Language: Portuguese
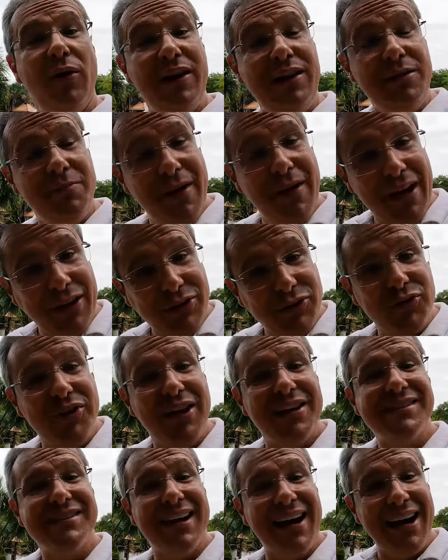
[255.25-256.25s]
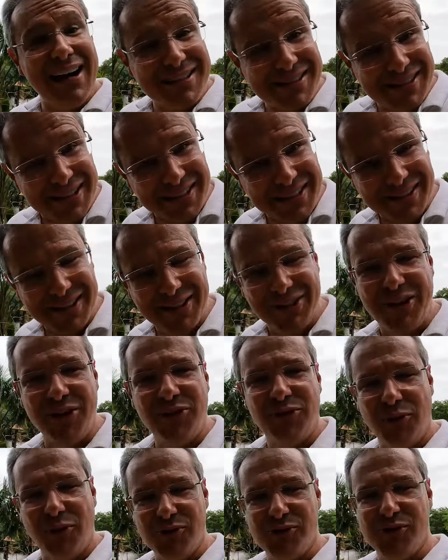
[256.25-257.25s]
alimento das garças, que
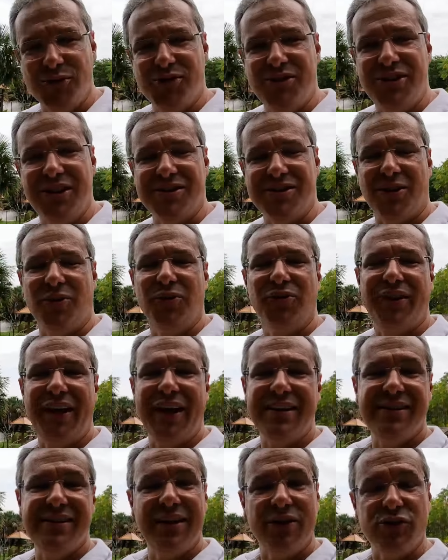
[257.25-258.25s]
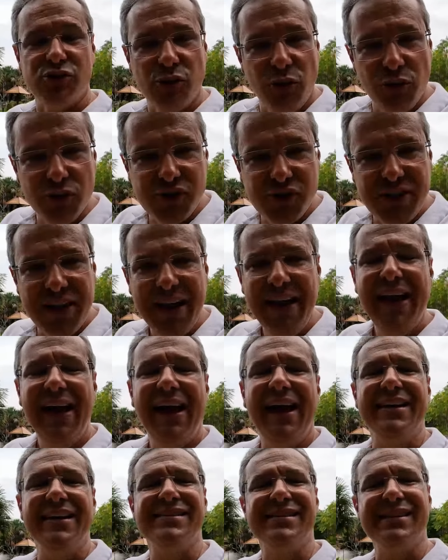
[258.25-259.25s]
todos os dias acontecem às 11,
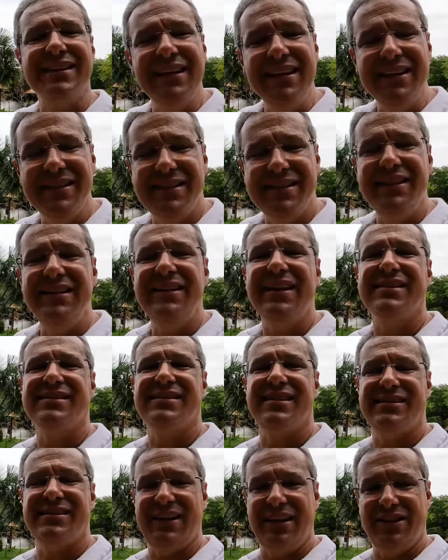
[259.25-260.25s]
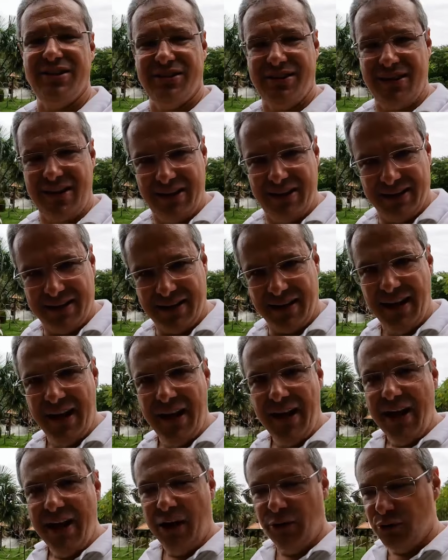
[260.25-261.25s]
às 15 e às 17h30.
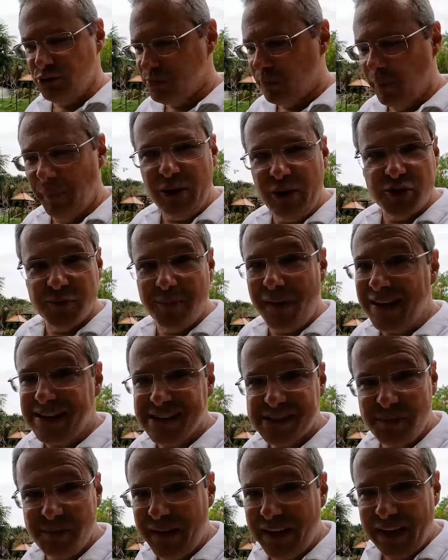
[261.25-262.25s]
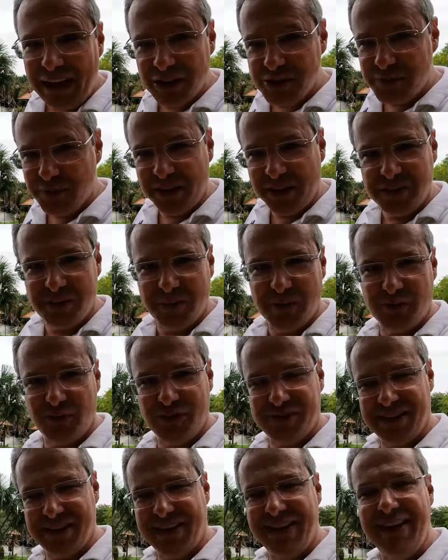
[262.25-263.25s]
É um dos momentos mais esperados pelas
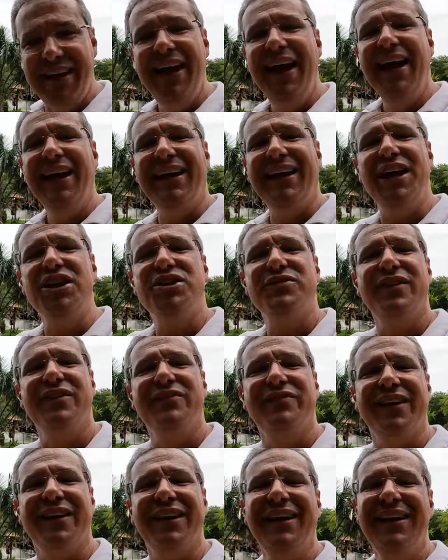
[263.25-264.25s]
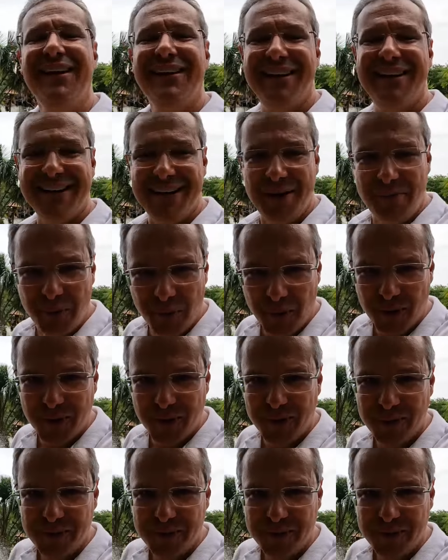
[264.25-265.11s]
pessoas aqui, que a gente vai ver daqui a pouco.